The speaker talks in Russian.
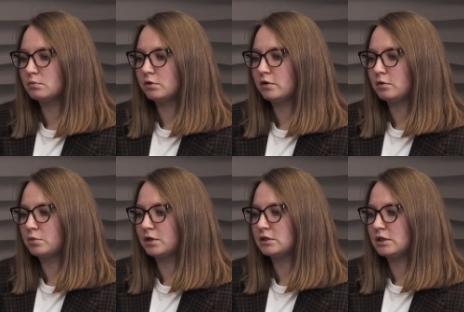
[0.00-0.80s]
мы говорим
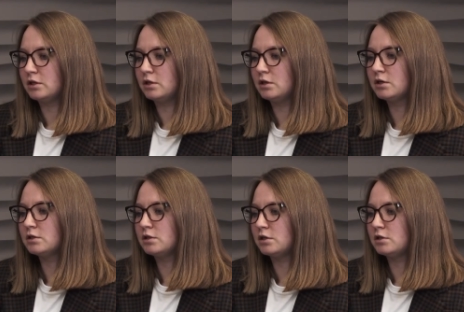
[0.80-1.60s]
про деньги, их
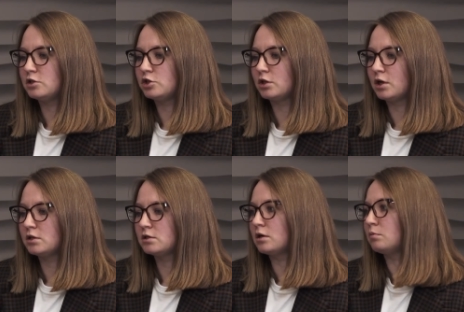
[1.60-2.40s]
интереснее
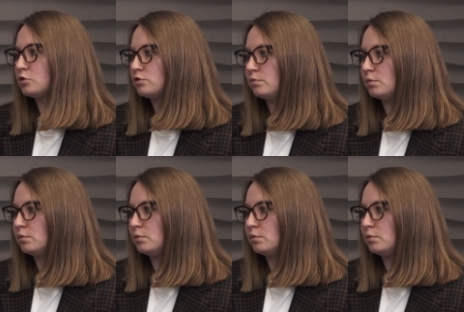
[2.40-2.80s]
считать с рабочего